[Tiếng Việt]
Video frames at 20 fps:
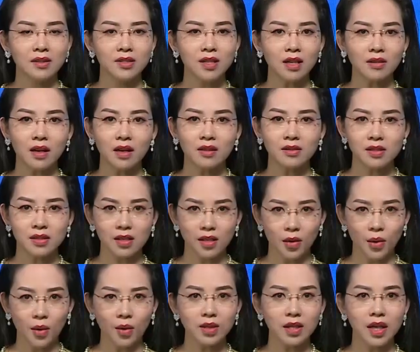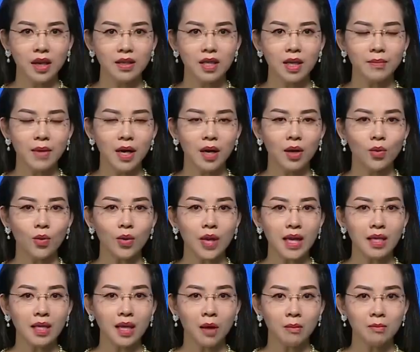Rất cần sự hỗ trợ giúp đỡ của
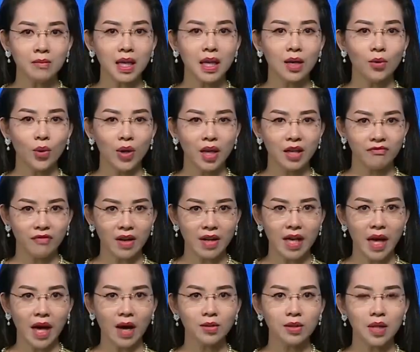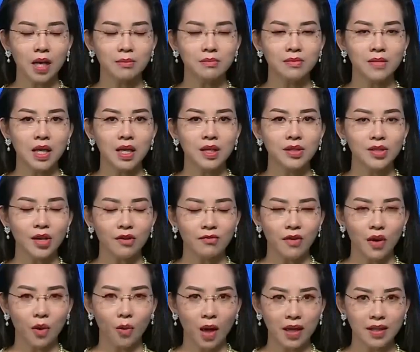các nhóm thiện nguyện và nhà hảo tâm
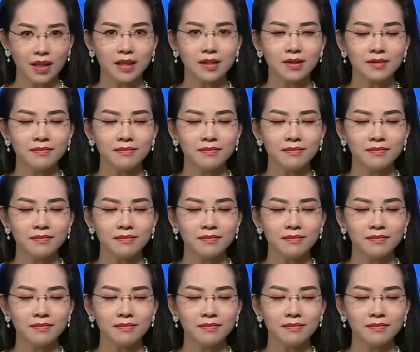trong và ngoài tỉnh.